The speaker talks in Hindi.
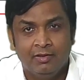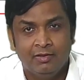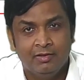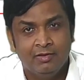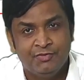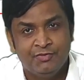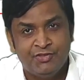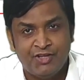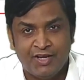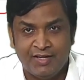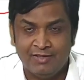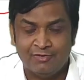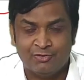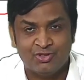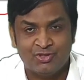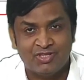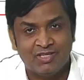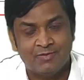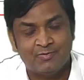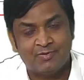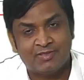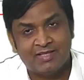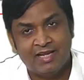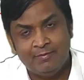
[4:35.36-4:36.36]
चैनल को
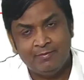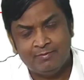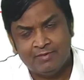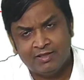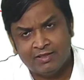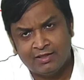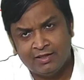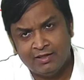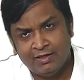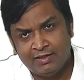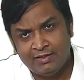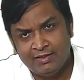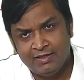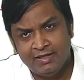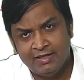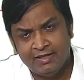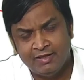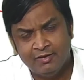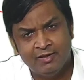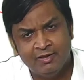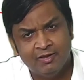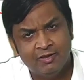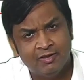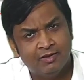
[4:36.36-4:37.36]
सब्सक्राइब करके रखिए
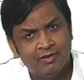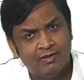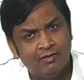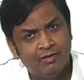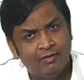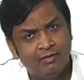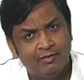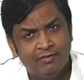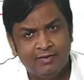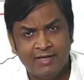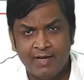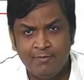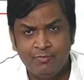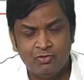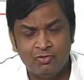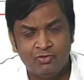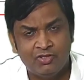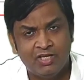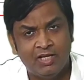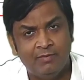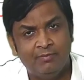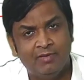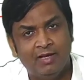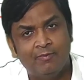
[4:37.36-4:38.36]
टाइम टू
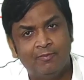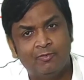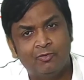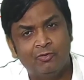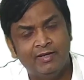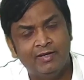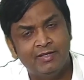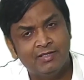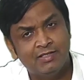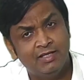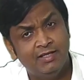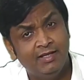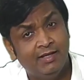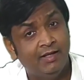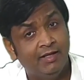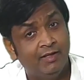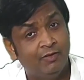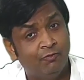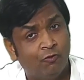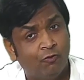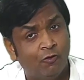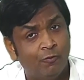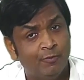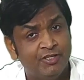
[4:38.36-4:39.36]
टाइम आपको ऐसे लीगल
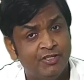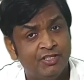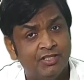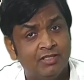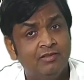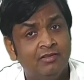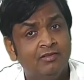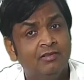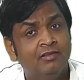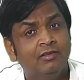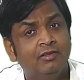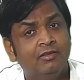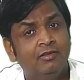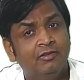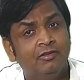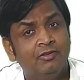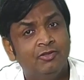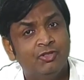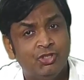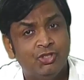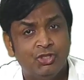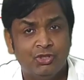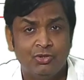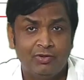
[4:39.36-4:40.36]
इन्फॉर्मेशन
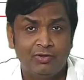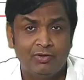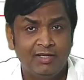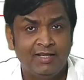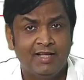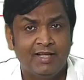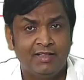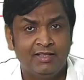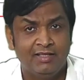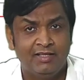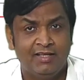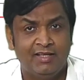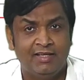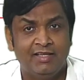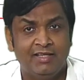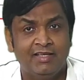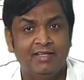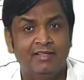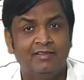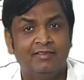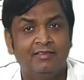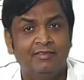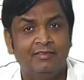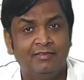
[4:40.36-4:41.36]
श्योरली आती रहेगी
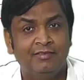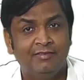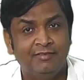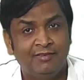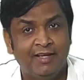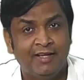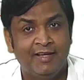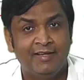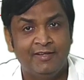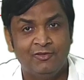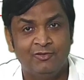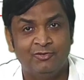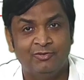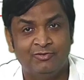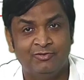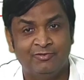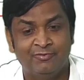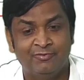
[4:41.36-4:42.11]
थैंक यू